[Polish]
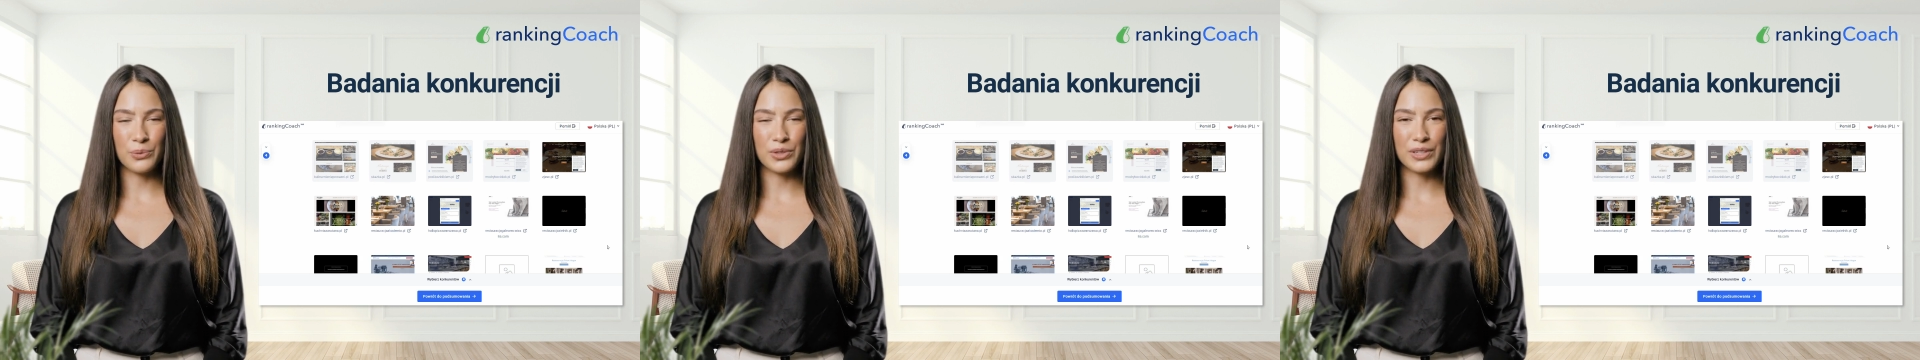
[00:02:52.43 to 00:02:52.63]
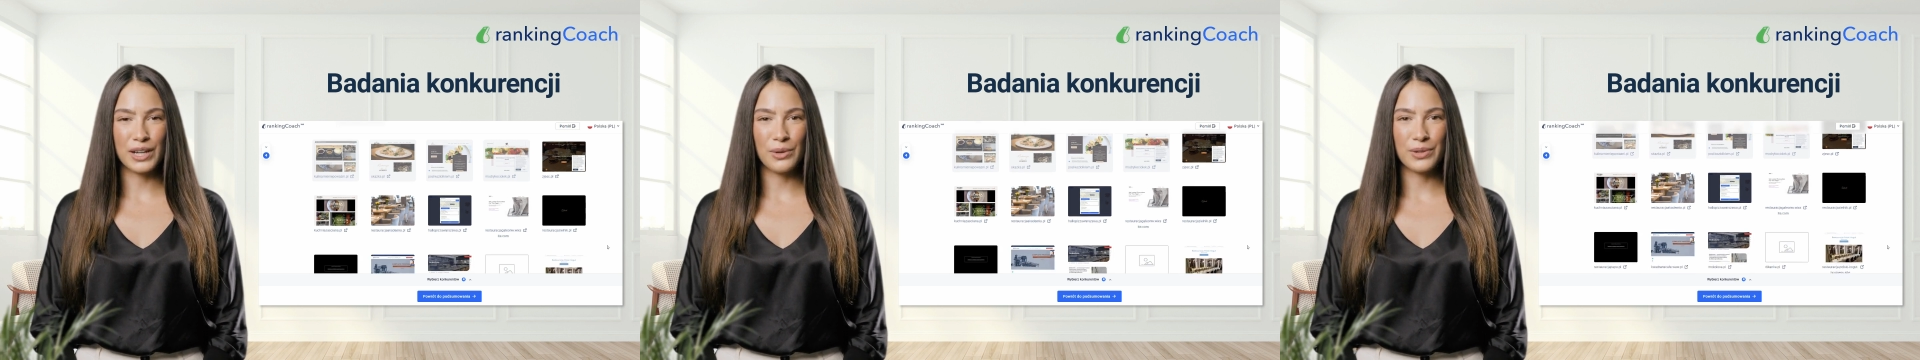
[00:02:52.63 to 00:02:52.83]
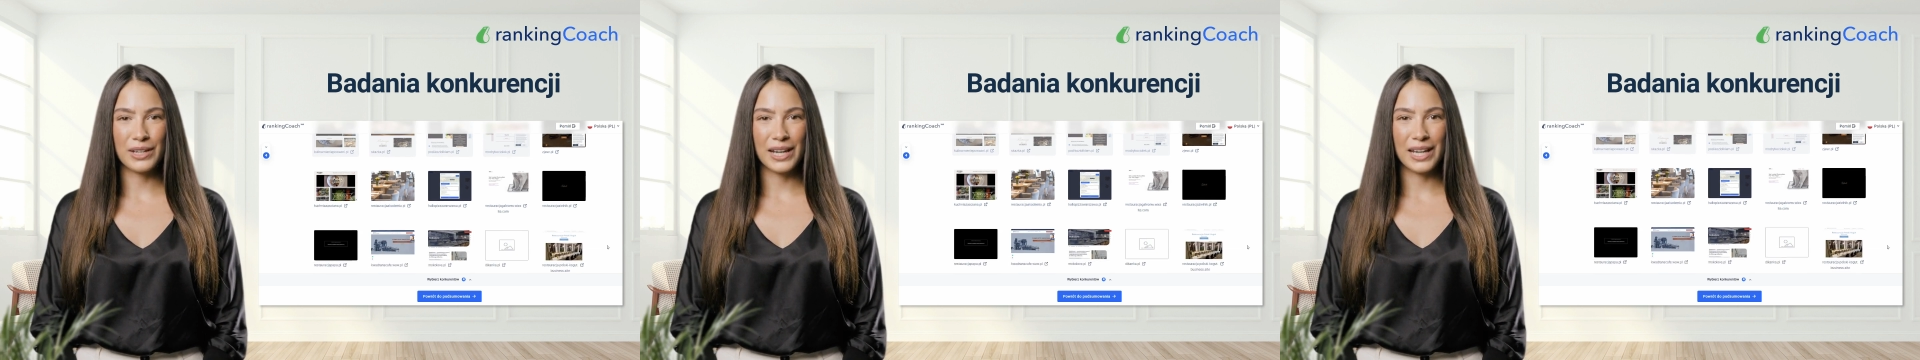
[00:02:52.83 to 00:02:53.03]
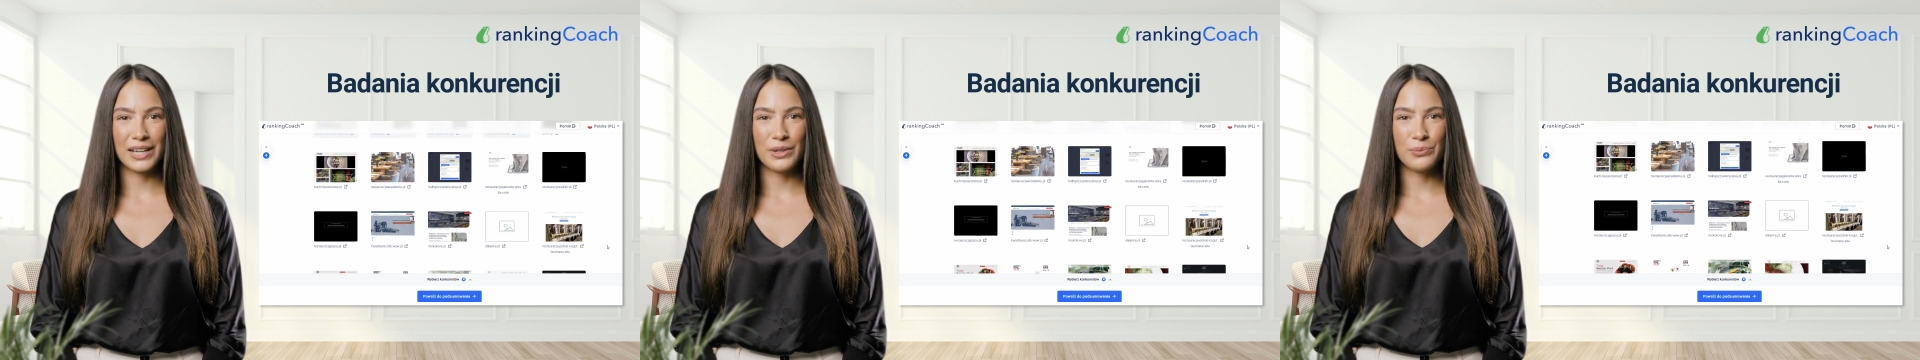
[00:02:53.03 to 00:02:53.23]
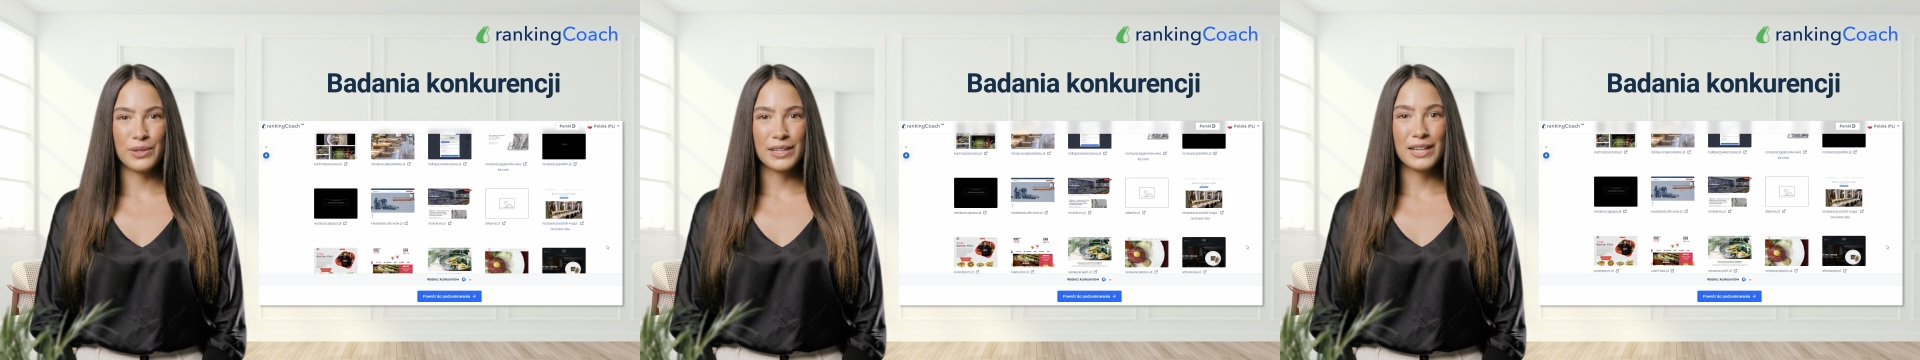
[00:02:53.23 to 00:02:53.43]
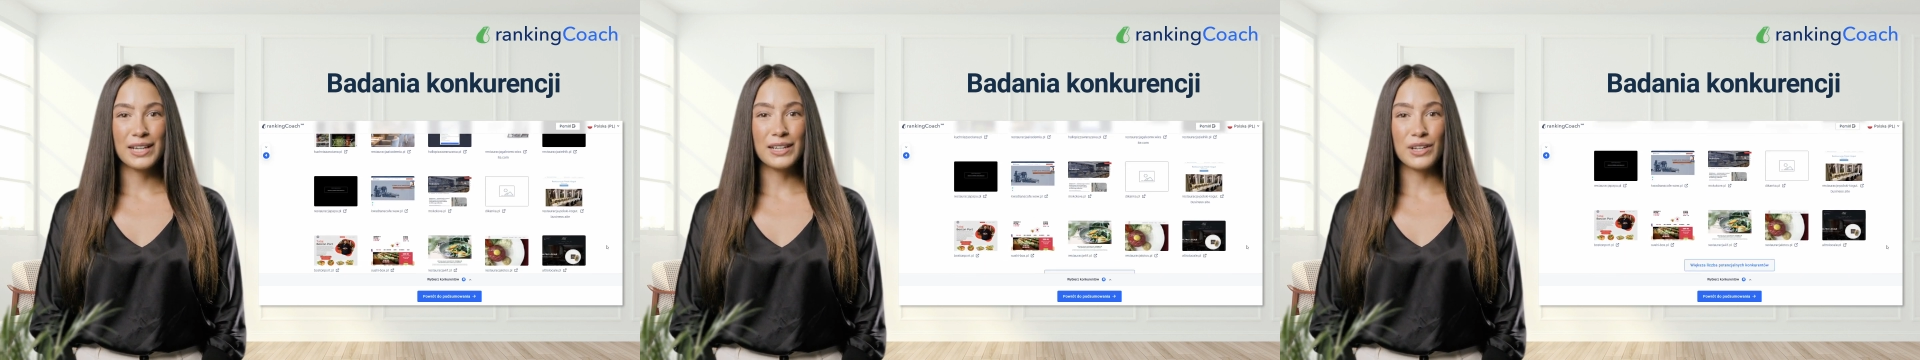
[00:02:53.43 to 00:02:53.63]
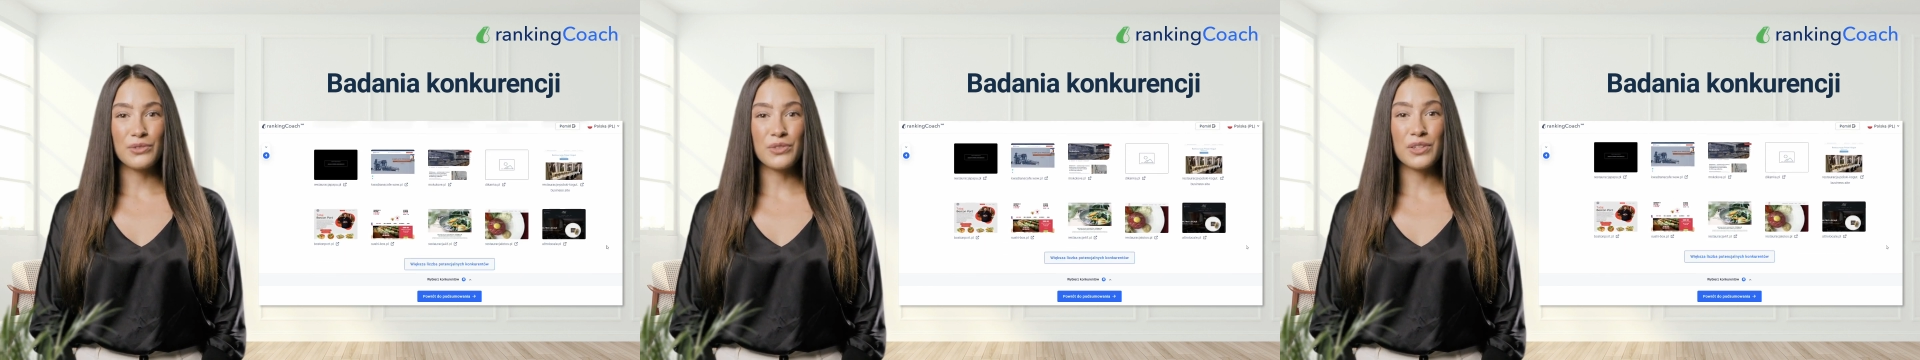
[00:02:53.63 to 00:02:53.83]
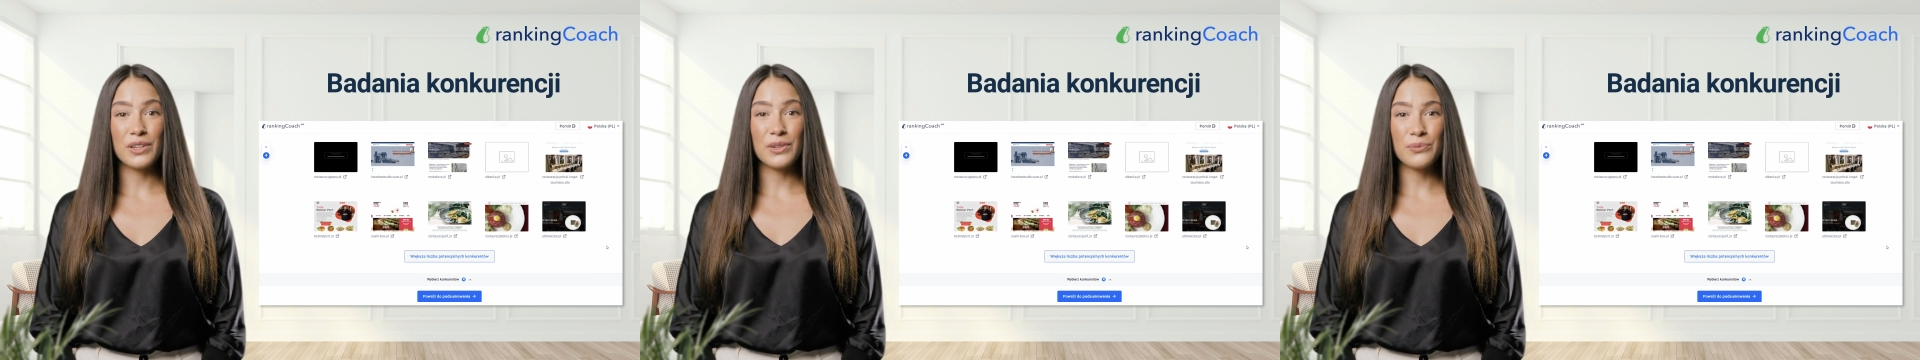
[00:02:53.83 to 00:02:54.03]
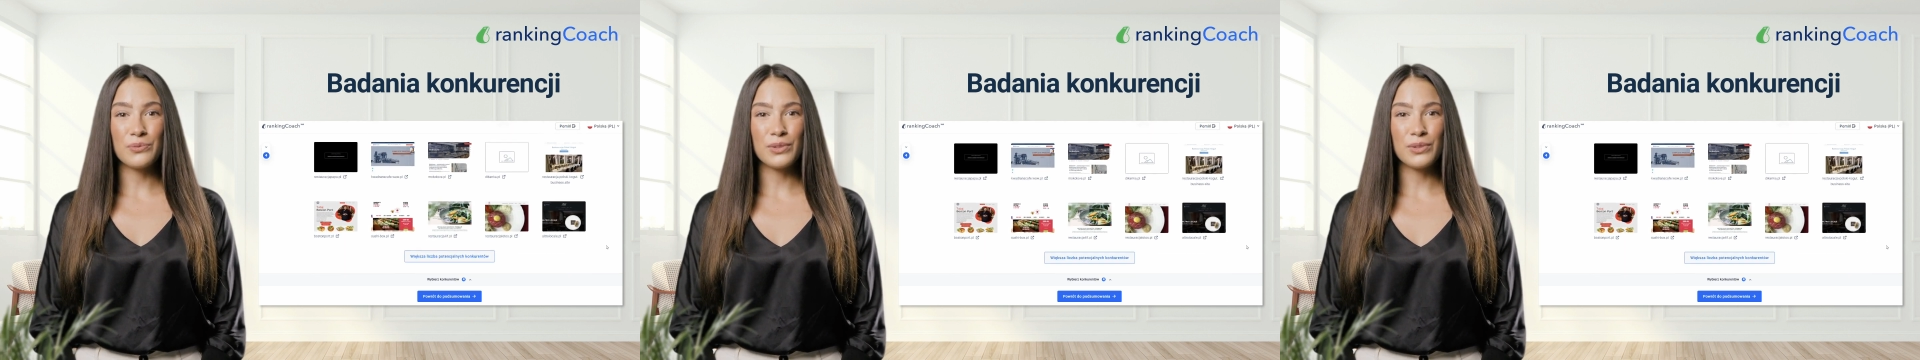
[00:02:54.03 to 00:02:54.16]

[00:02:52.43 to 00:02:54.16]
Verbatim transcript: podstawie danych biznesowych,